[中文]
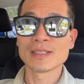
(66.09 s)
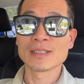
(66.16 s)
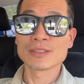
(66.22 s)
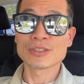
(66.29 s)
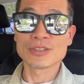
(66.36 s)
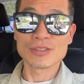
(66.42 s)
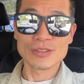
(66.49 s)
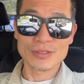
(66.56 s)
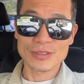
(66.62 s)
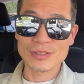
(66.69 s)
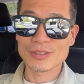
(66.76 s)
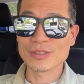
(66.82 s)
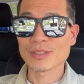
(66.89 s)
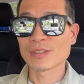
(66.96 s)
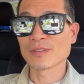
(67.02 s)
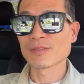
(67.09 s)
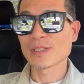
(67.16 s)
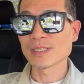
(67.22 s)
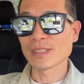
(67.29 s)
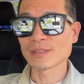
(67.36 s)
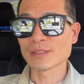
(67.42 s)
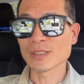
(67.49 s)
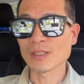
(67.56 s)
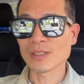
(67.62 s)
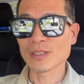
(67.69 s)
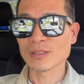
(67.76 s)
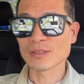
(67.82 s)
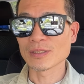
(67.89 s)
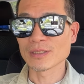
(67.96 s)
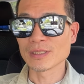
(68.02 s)
其实这是一个非常糟
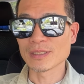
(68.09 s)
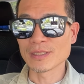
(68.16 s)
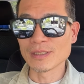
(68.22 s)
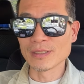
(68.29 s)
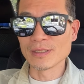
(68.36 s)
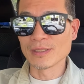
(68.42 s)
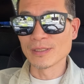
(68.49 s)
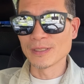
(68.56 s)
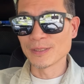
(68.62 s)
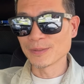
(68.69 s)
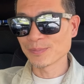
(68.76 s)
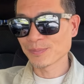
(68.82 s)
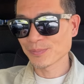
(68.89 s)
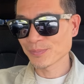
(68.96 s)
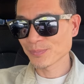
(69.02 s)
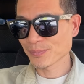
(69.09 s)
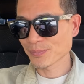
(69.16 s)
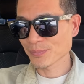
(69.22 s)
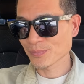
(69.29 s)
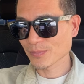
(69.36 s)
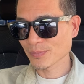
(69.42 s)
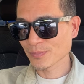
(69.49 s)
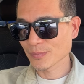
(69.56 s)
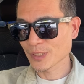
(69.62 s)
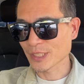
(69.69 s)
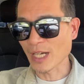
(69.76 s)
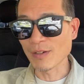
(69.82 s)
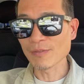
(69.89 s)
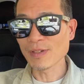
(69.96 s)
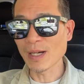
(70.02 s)
糕的一个
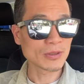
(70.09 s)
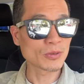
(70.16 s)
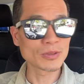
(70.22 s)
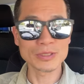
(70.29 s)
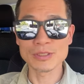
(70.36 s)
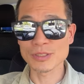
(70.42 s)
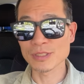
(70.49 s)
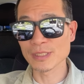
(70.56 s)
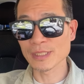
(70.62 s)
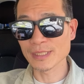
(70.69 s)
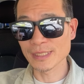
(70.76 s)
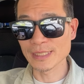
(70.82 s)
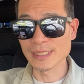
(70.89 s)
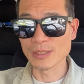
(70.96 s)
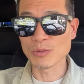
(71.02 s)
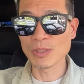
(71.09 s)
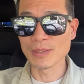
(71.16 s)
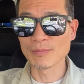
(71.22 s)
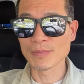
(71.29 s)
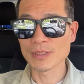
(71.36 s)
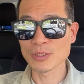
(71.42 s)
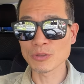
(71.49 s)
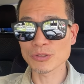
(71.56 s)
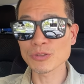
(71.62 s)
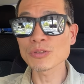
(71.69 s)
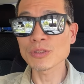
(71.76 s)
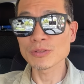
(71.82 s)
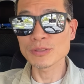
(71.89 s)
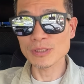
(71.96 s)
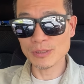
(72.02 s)
想法，或者是一个习惯。有时
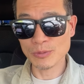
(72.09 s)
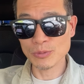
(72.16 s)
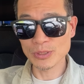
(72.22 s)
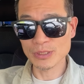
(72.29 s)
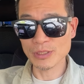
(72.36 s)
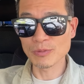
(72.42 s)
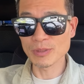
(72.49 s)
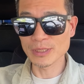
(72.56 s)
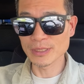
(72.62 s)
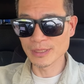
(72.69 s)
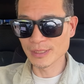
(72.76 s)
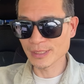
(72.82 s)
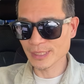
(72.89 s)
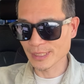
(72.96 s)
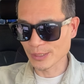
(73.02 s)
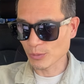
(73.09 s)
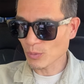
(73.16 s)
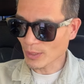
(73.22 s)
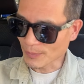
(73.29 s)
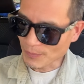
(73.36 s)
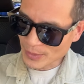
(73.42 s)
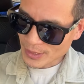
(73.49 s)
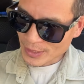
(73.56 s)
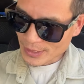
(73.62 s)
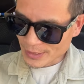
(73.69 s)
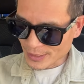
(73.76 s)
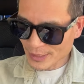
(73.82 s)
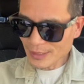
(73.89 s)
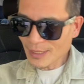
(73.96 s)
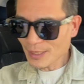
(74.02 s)
候这个会成为你的习惯，
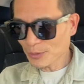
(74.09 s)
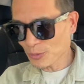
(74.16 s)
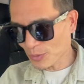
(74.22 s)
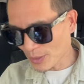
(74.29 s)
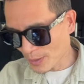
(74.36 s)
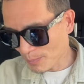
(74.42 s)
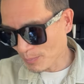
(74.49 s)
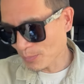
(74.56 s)
你一旦觉得。